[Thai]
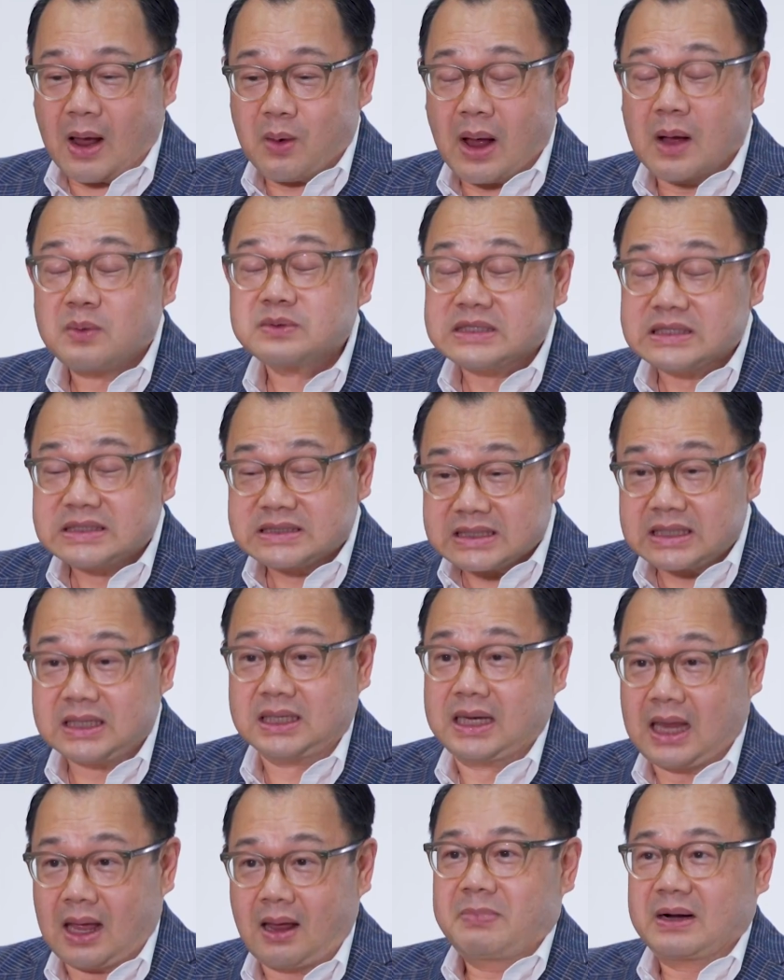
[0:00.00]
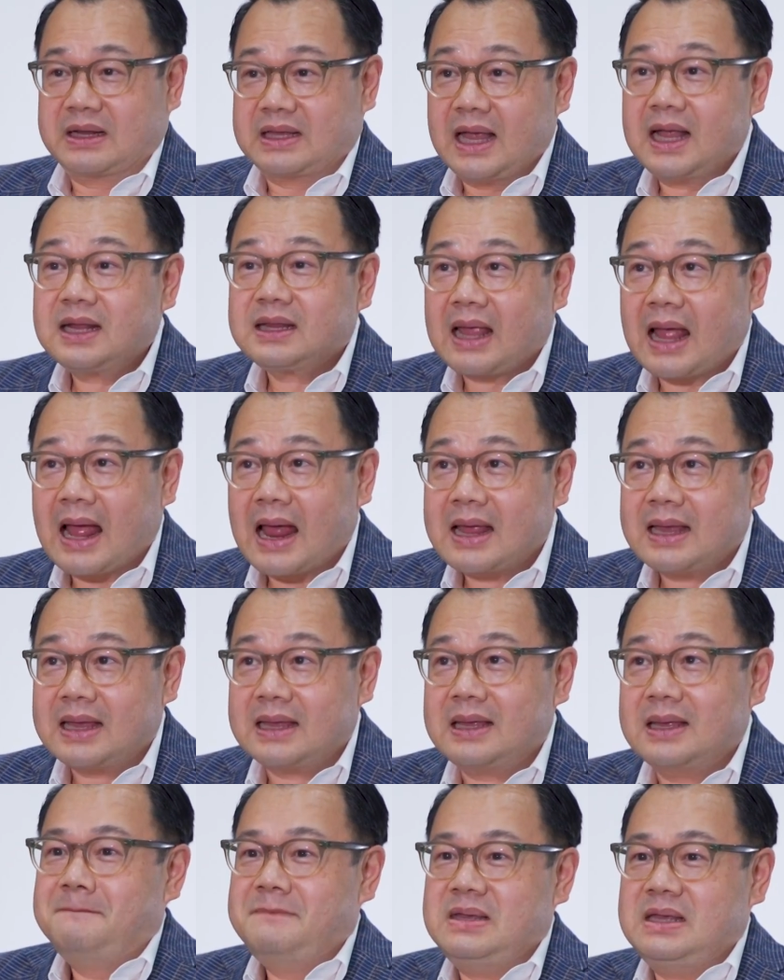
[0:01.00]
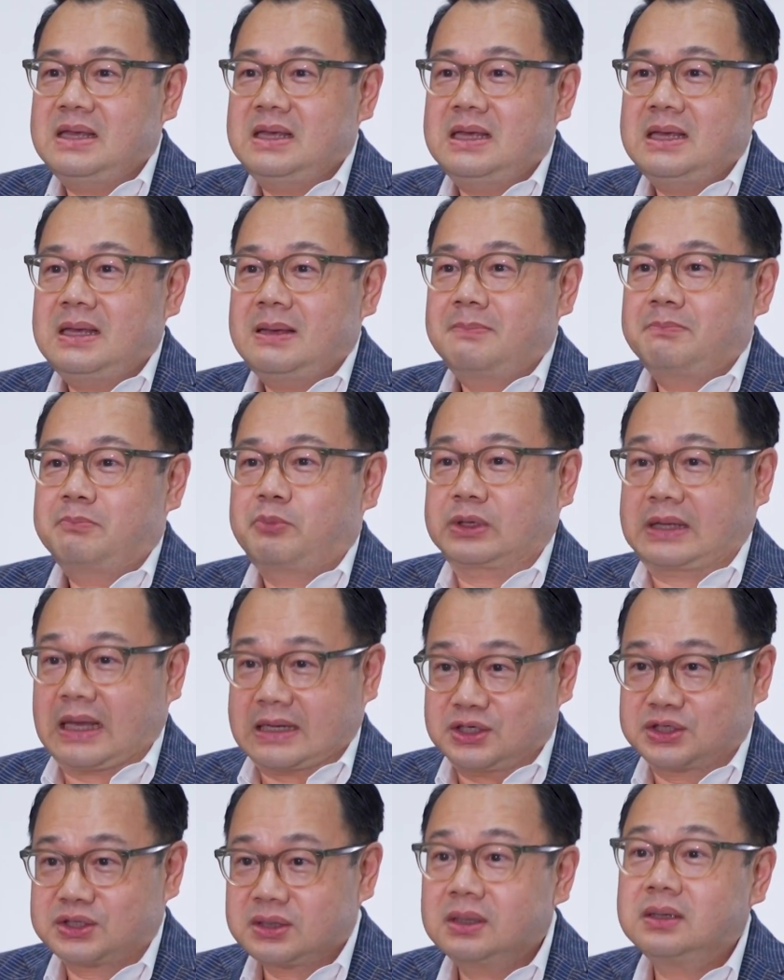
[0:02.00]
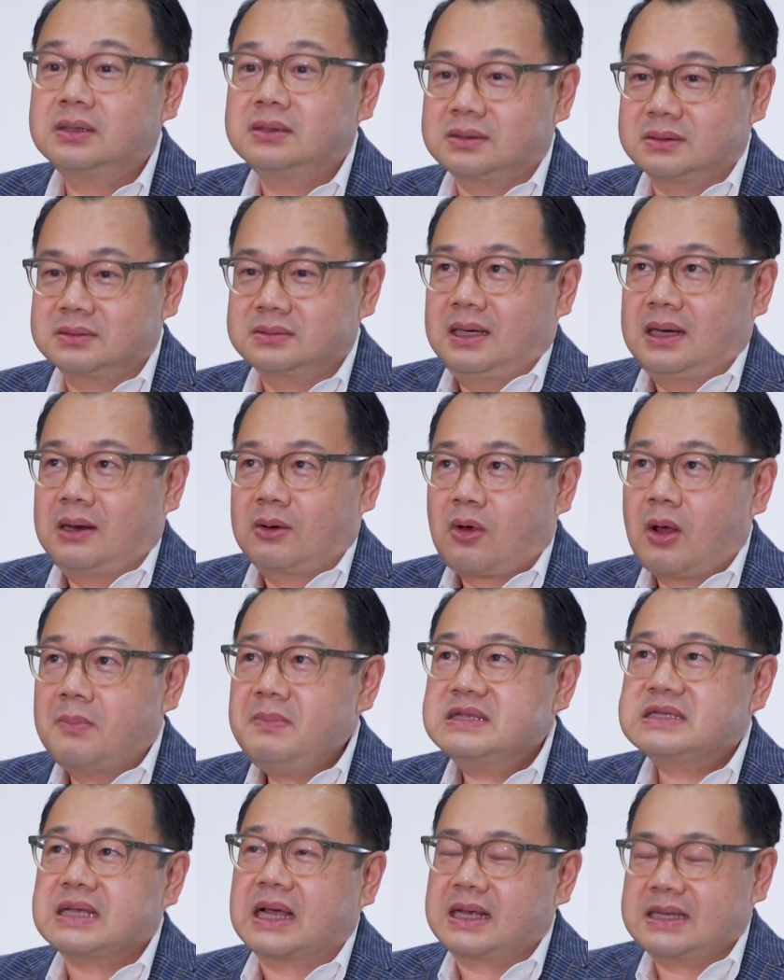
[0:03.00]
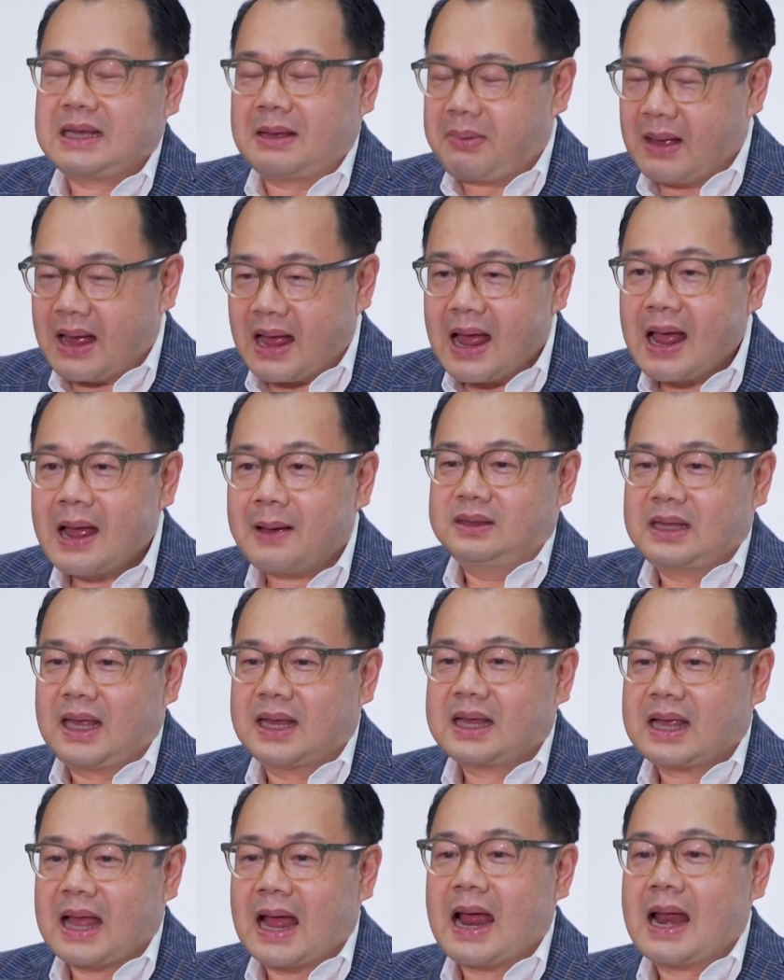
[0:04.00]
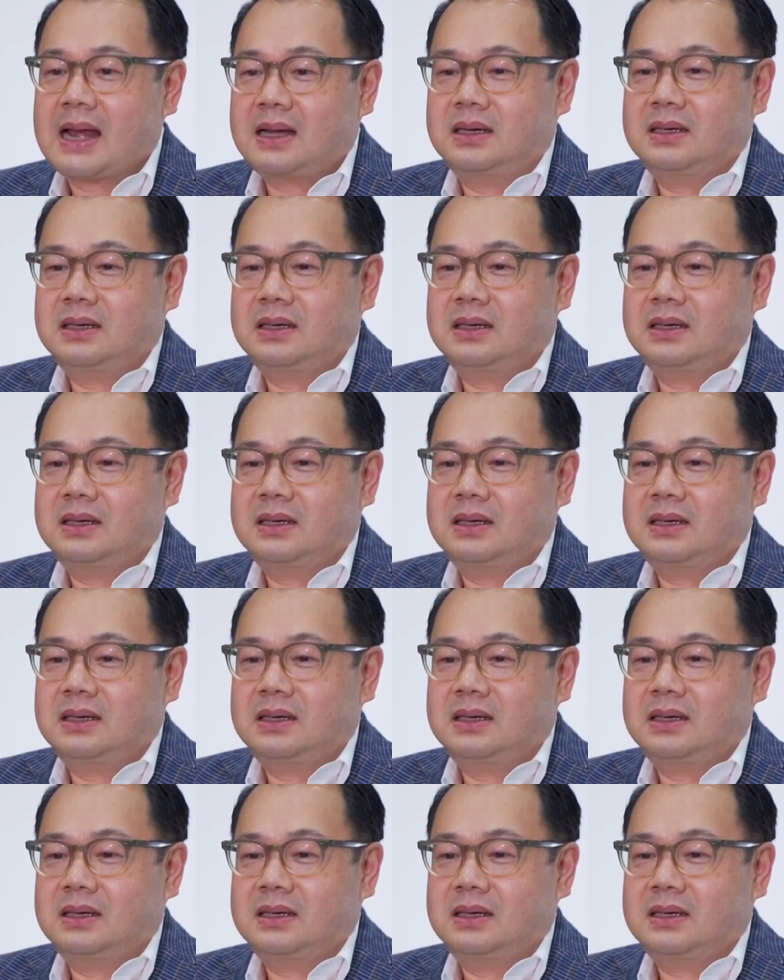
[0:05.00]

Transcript: เอาเข้าจริงๆเนี่ยประเทศไทยมี potential แล้วก็มีศักยภาพในการ